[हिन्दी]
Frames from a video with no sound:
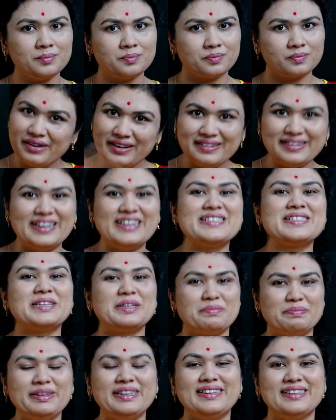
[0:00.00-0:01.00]
फिर टेस्ट
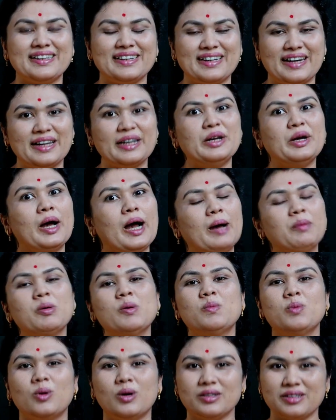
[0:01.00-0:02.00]
रिपीट कराएं
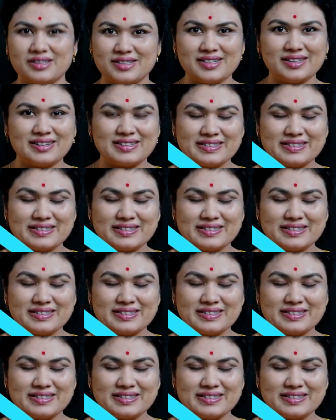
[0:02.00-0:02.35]
आपको बहुत अच्छे